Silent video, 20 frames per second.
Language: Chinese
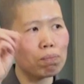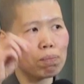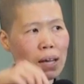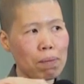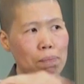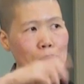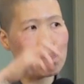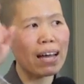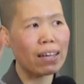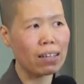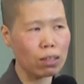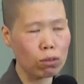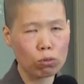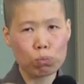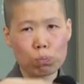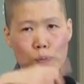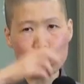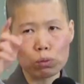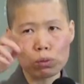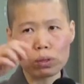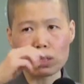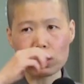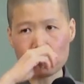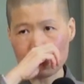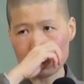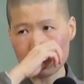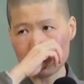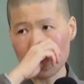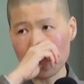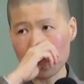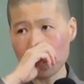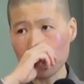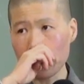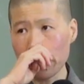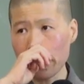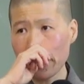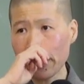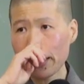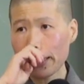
每拜一步的时候，